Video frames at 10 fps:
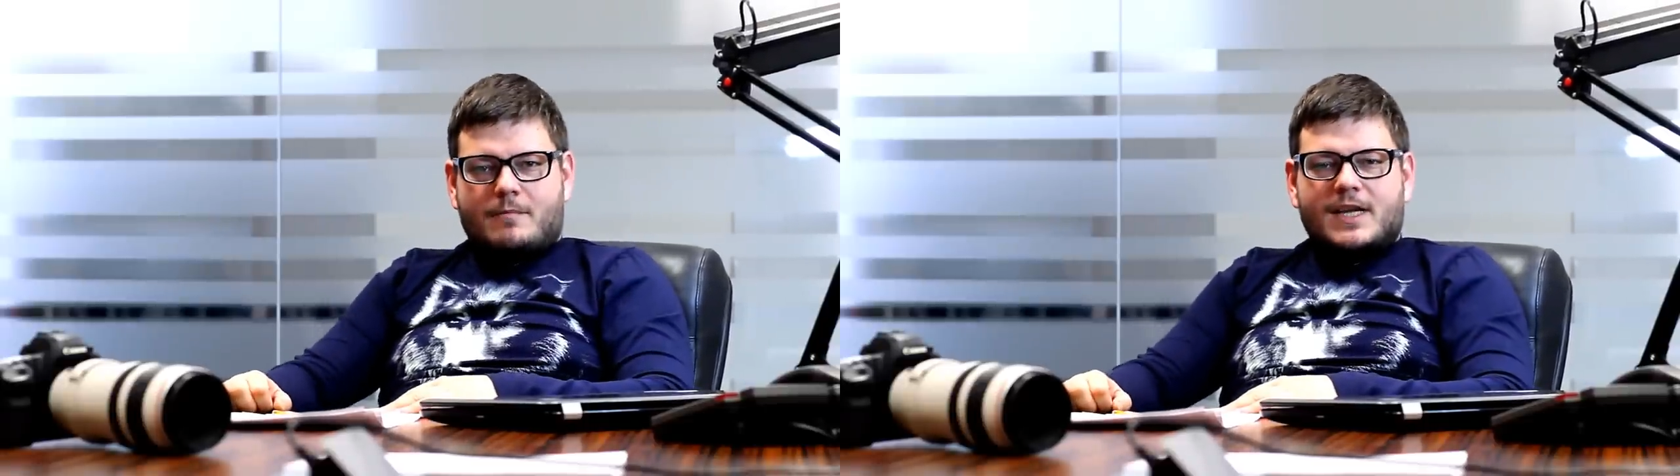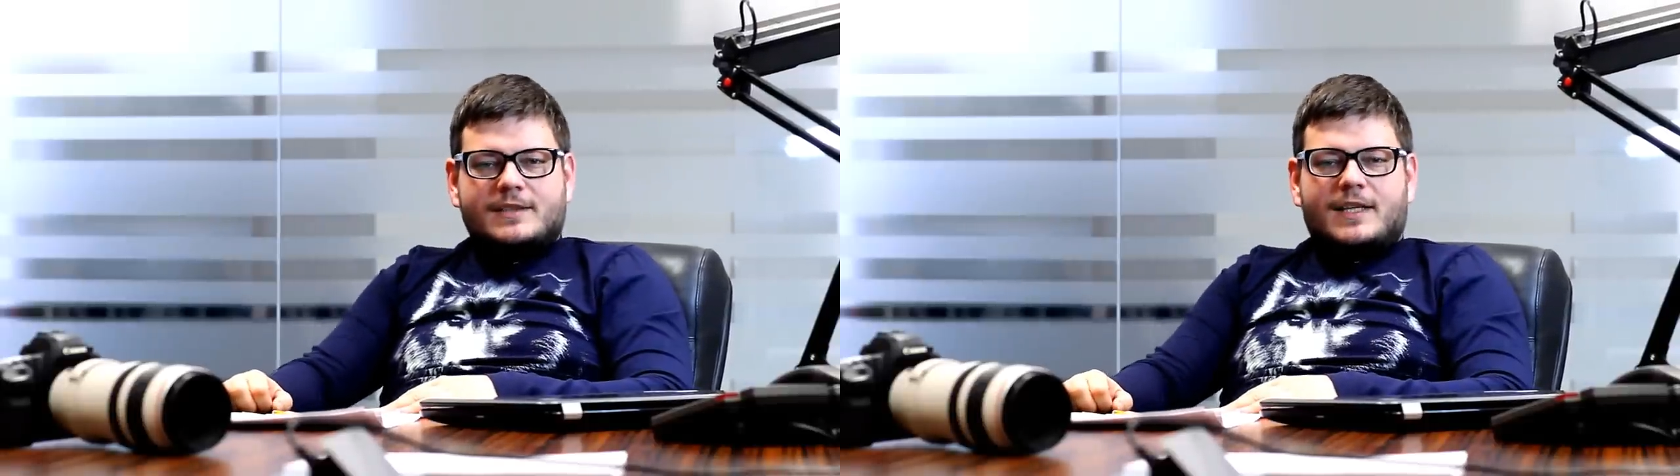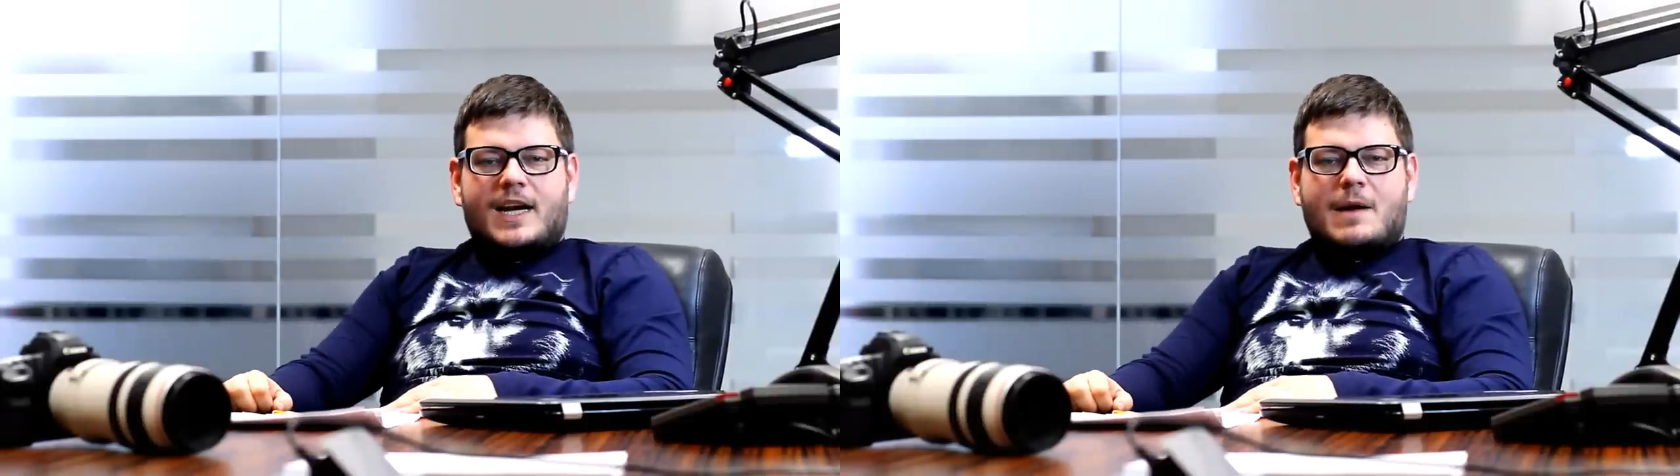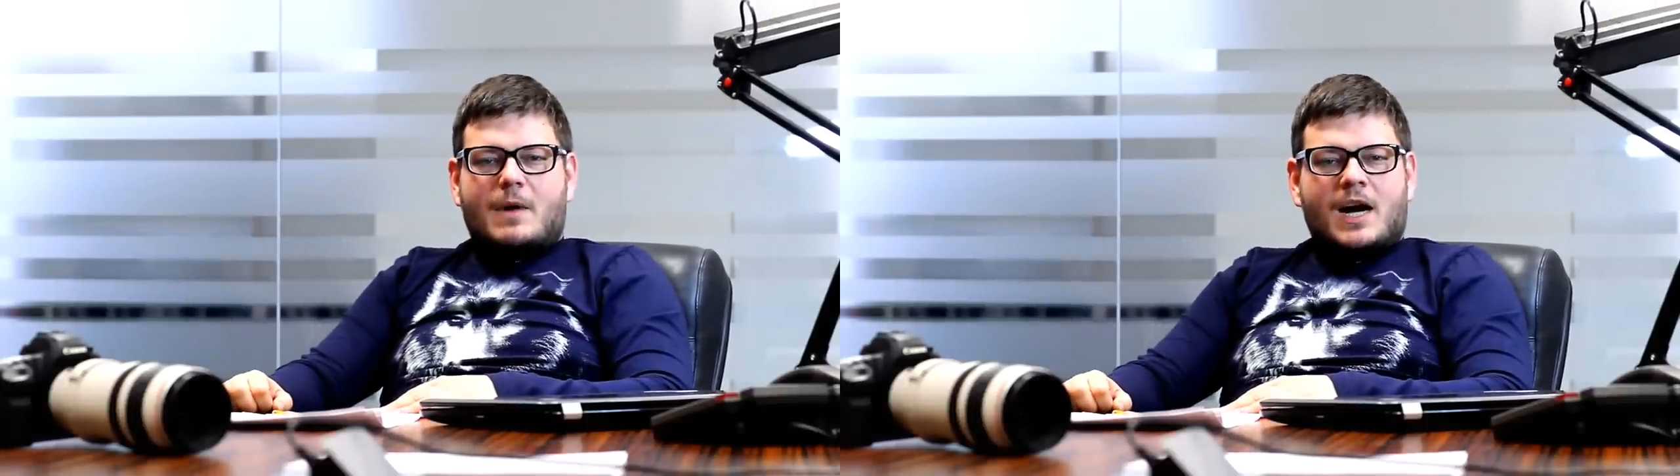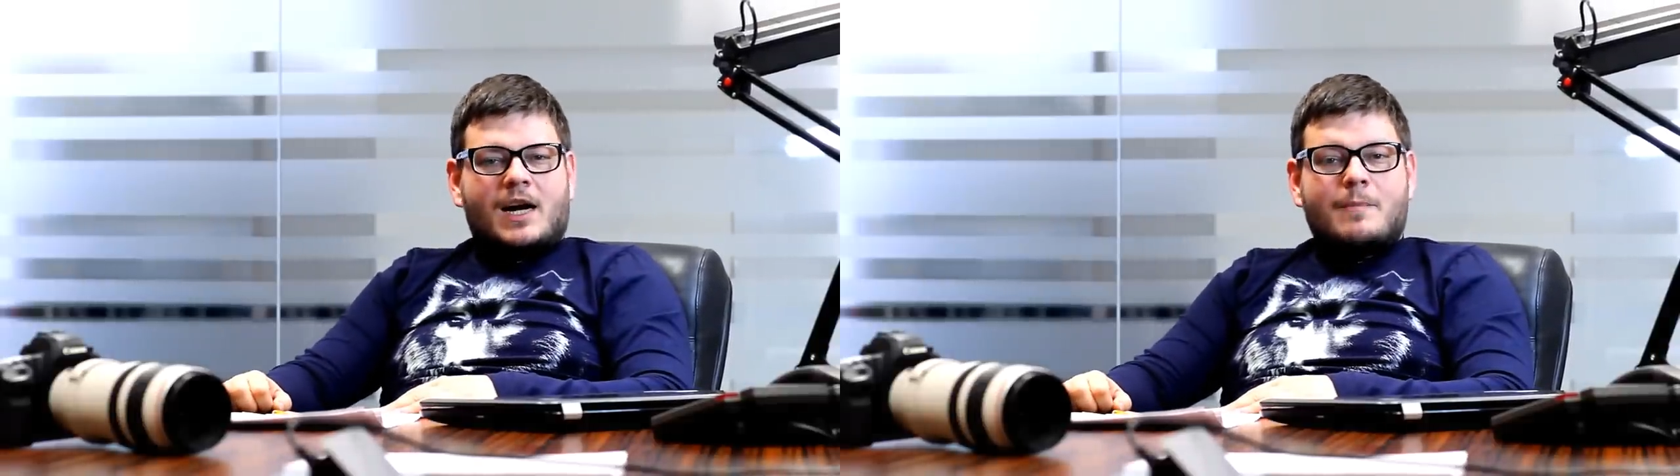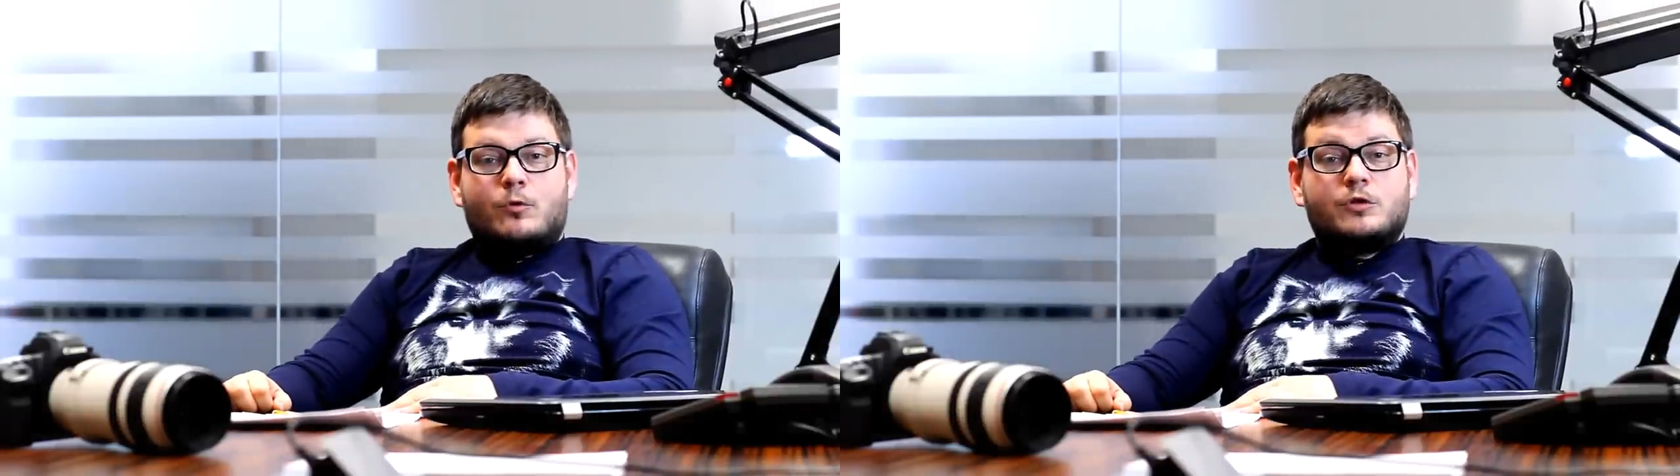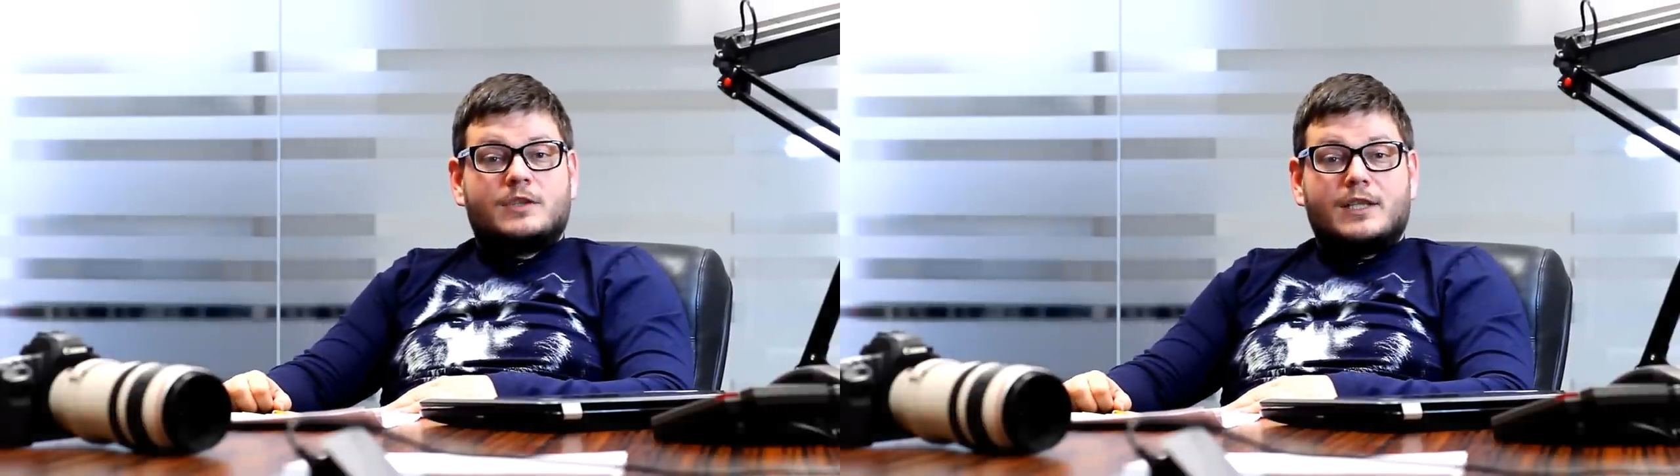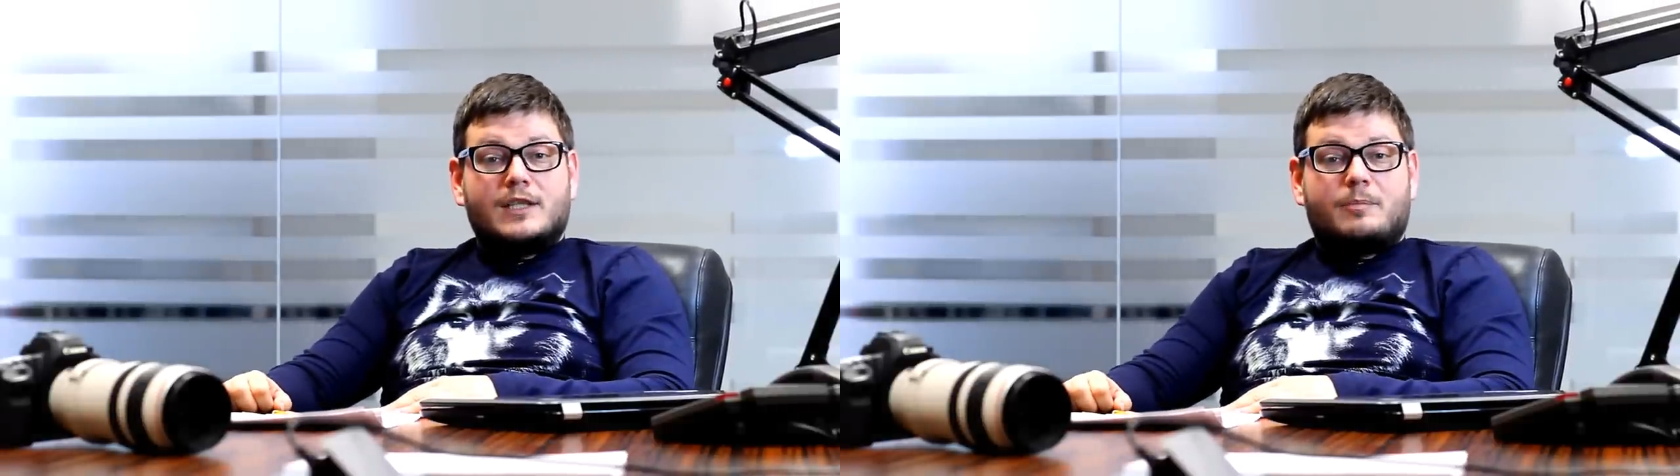мы разыграем охапку
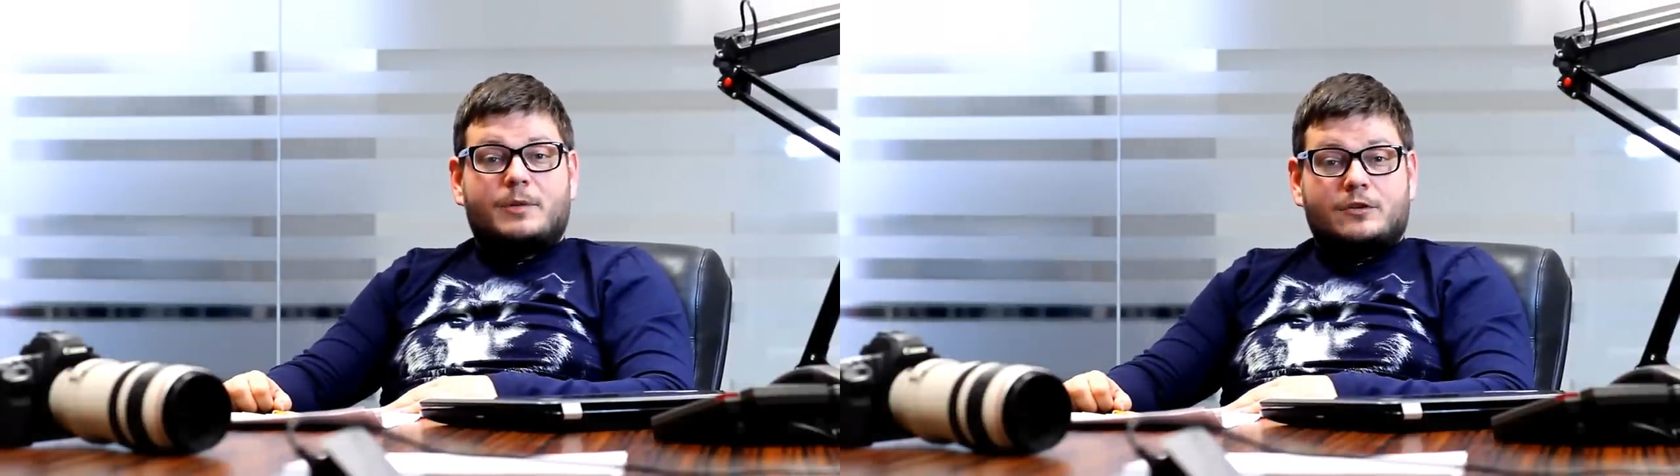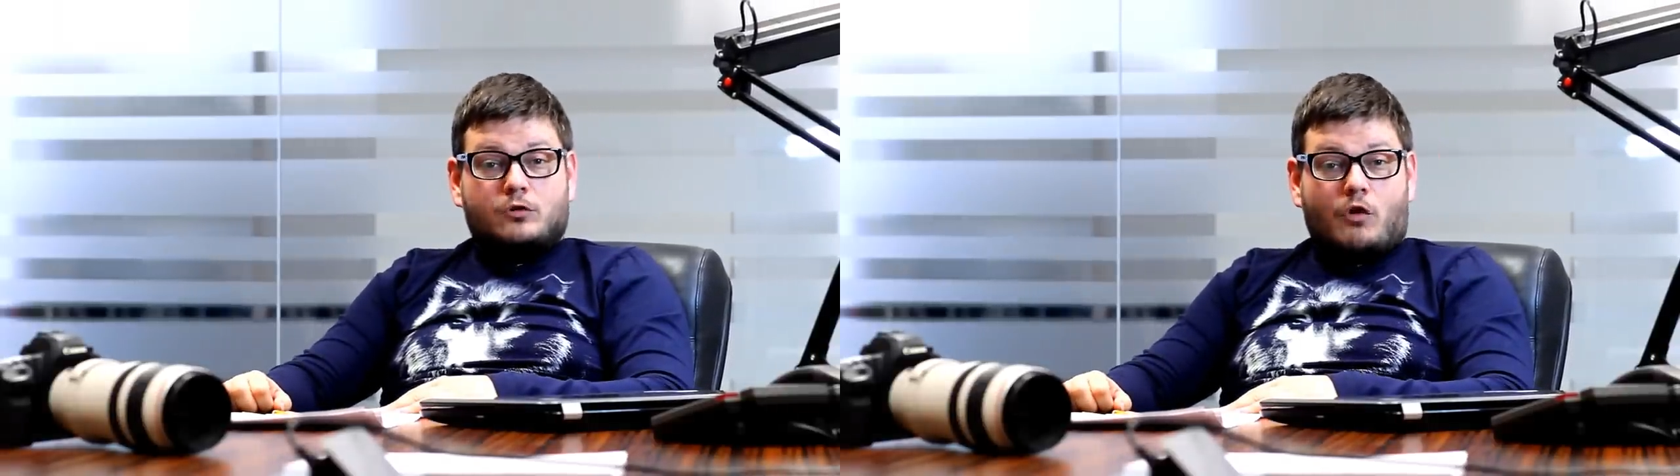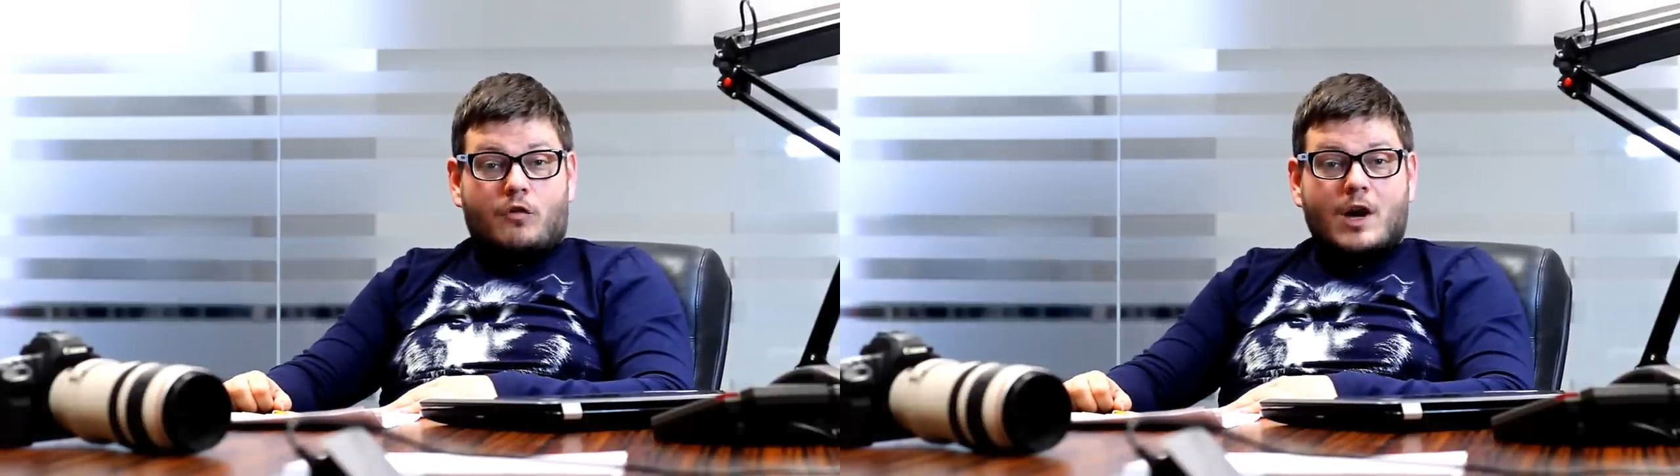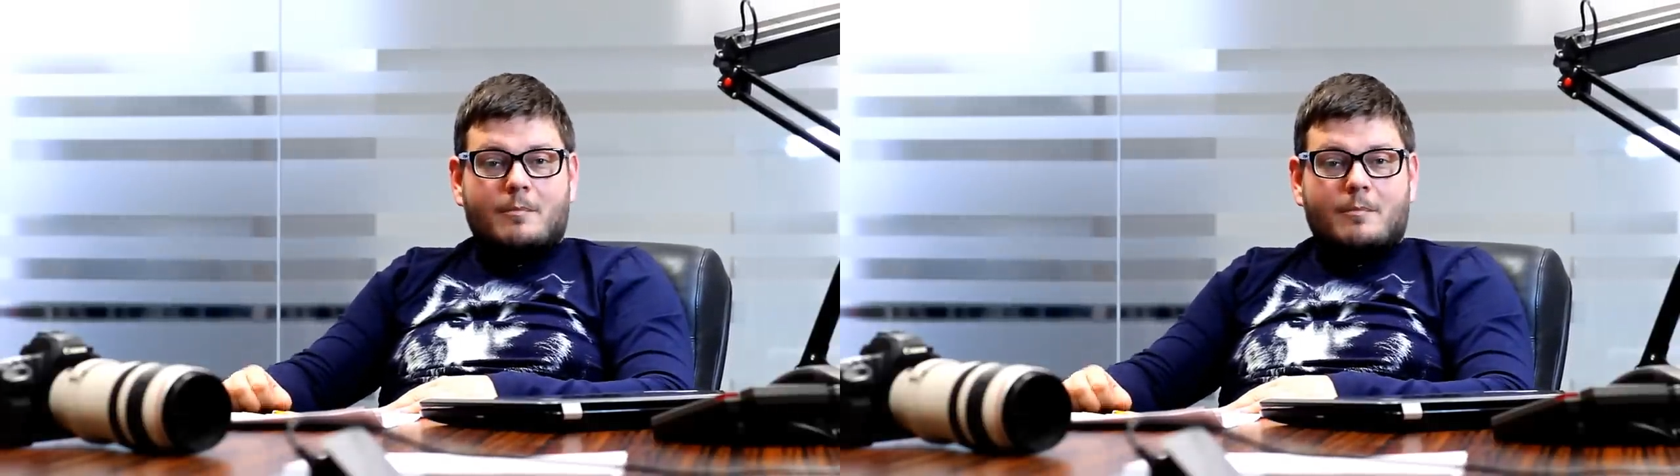ценных призов.